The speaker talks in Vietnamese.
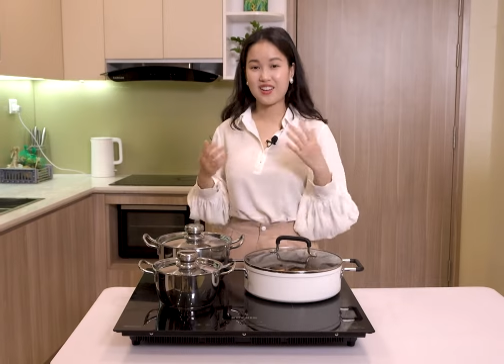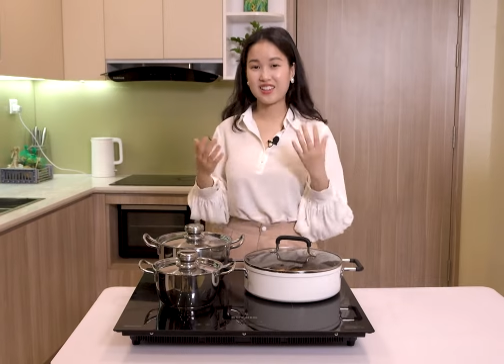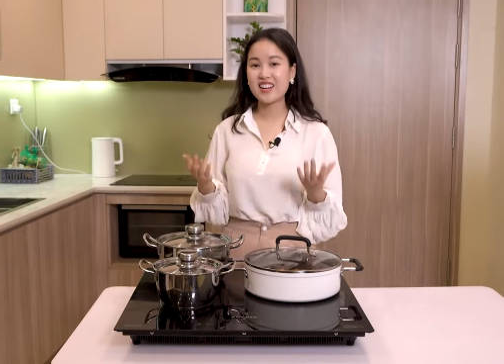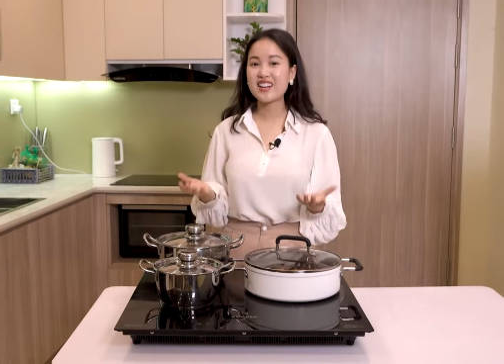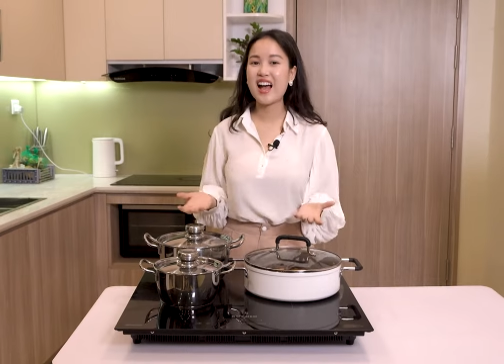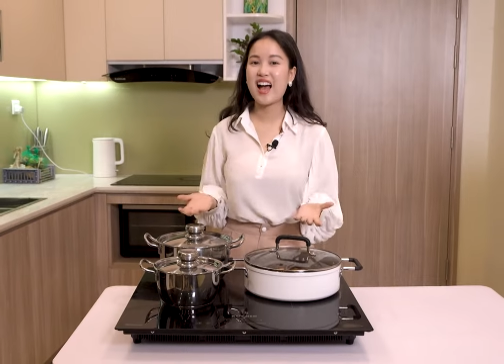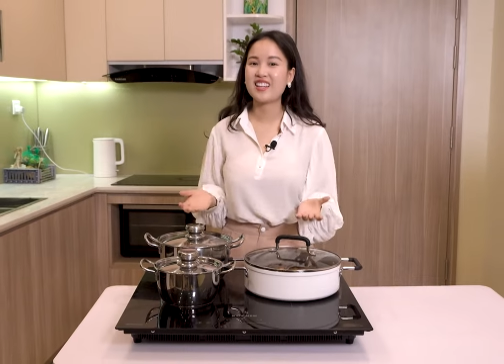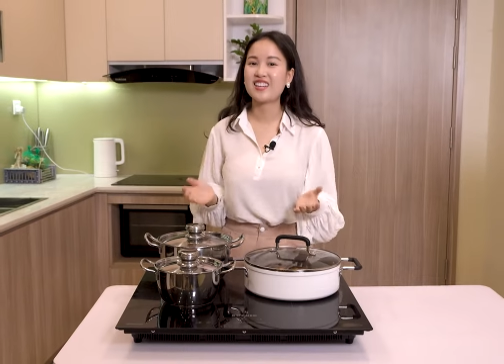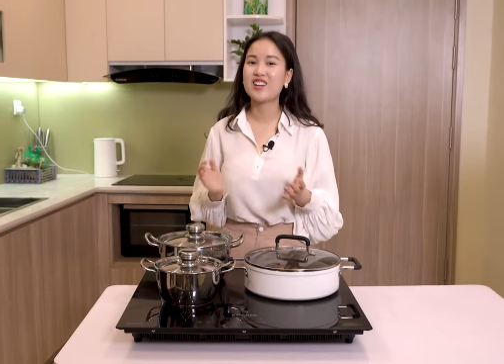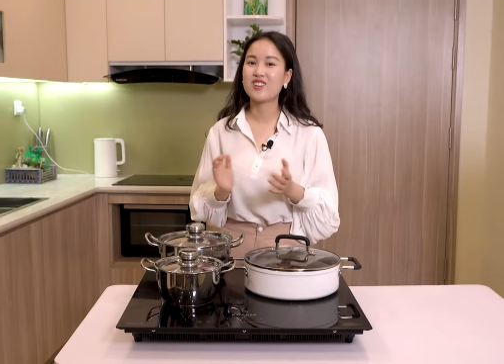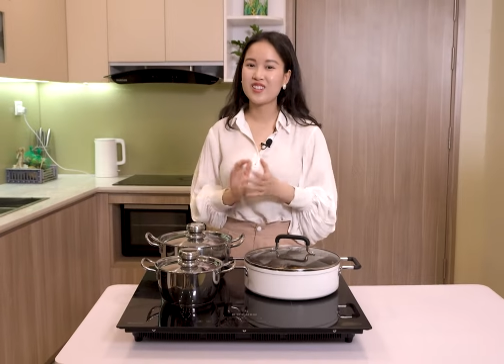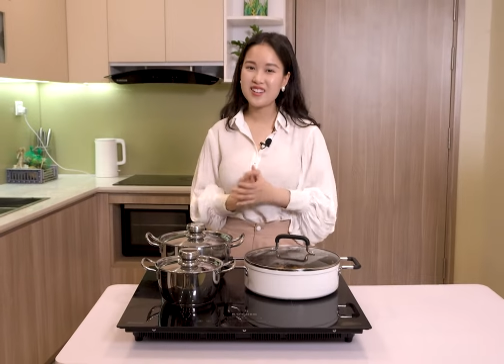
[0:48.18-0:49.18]
Và tất cả thì
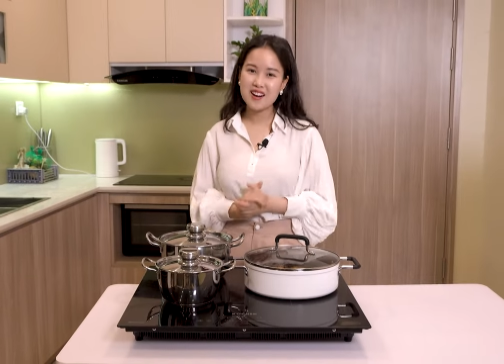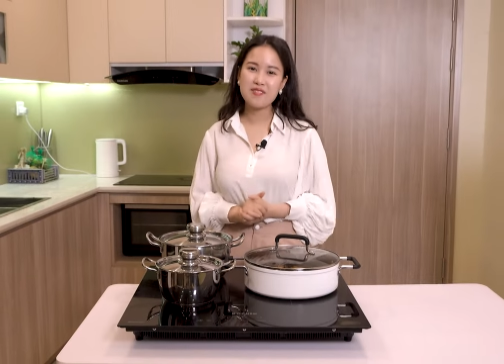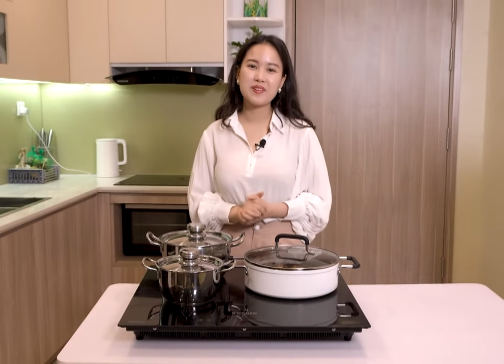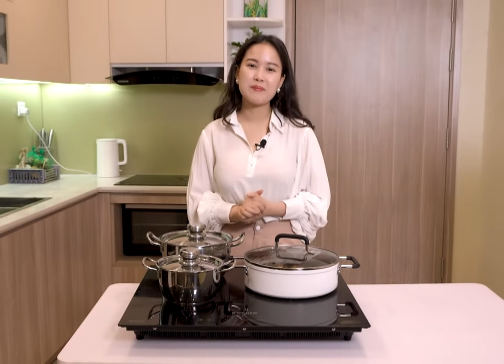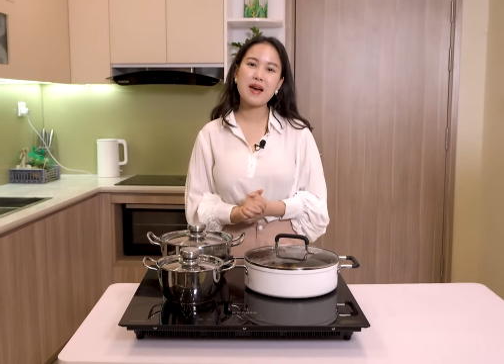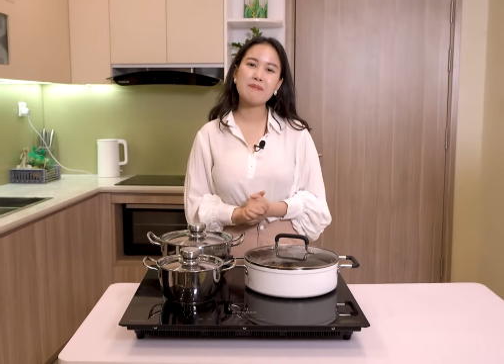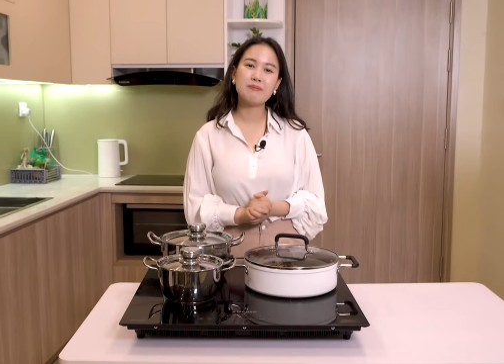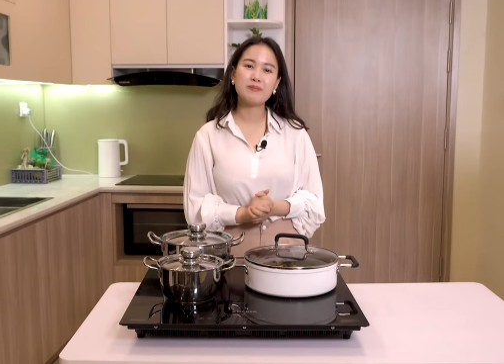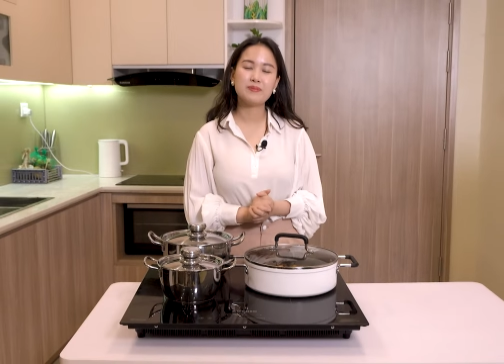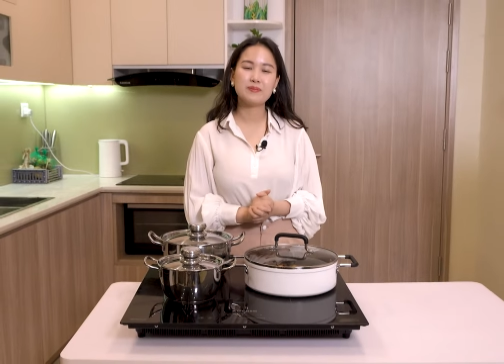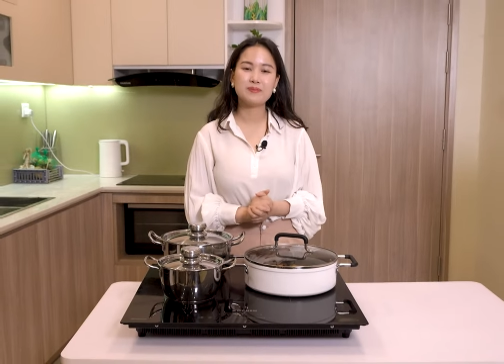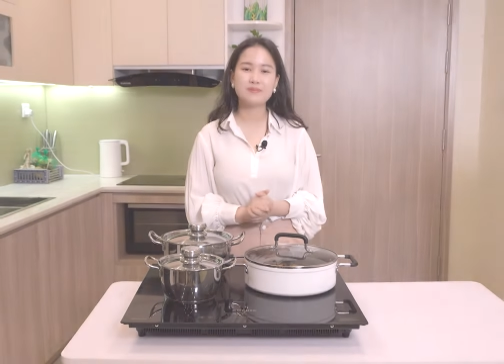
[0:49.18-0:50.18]
đều rất hợp với bếp.
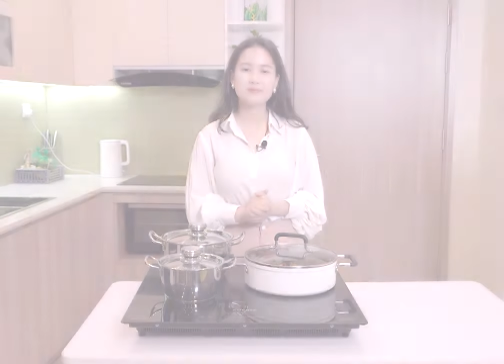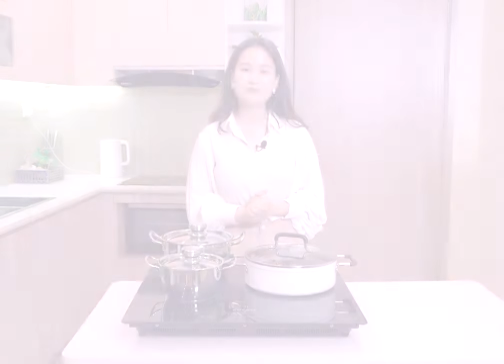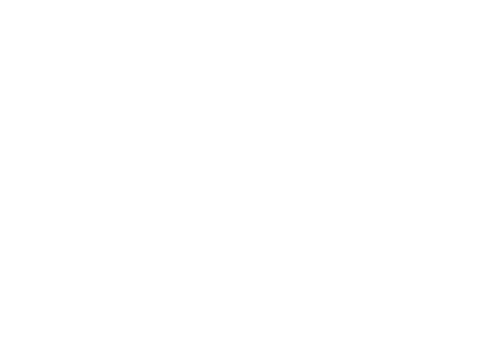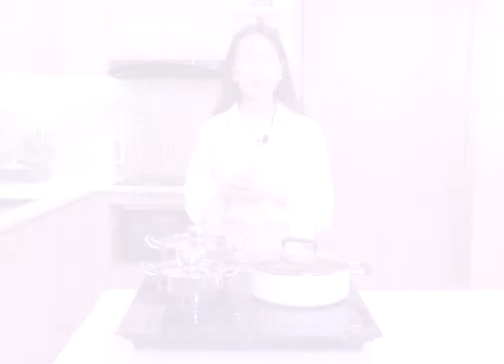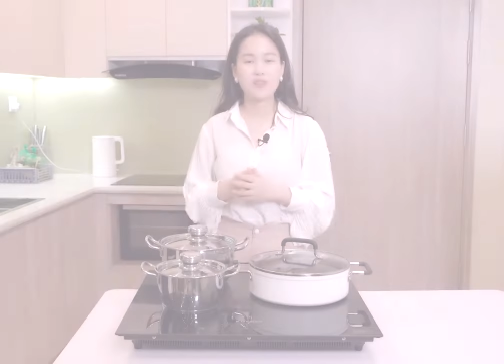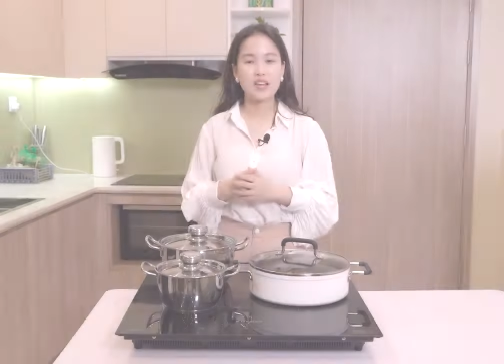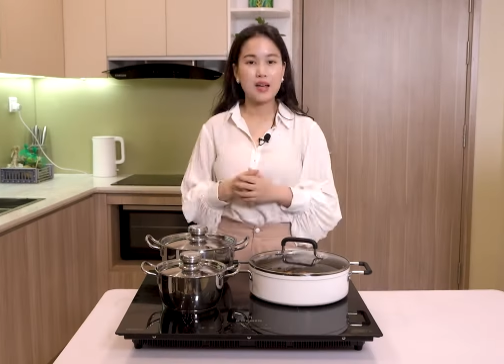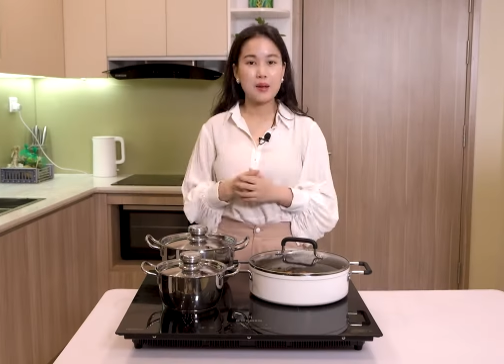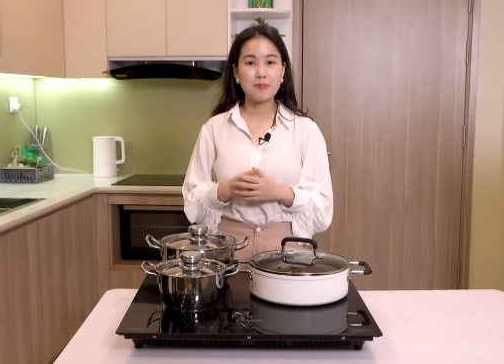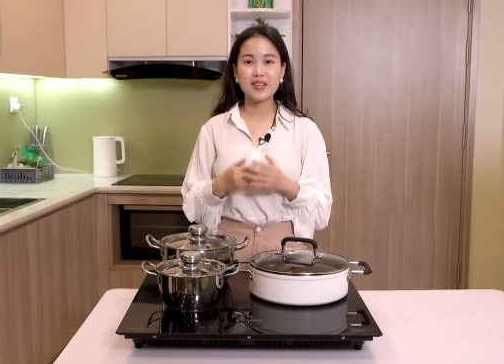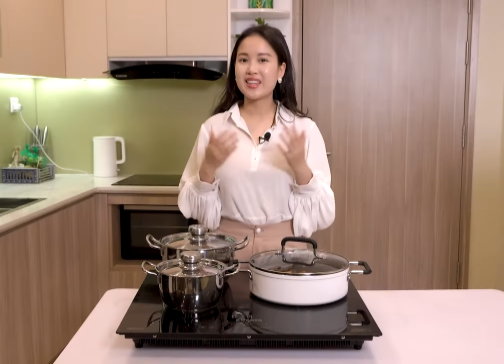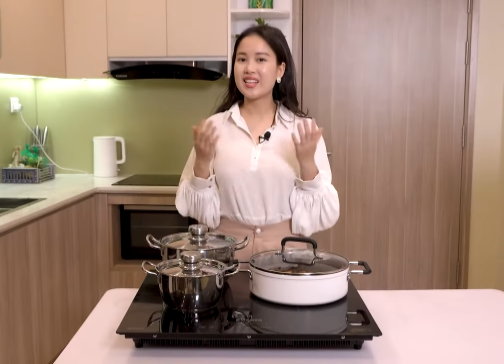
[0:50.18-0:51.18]
Mình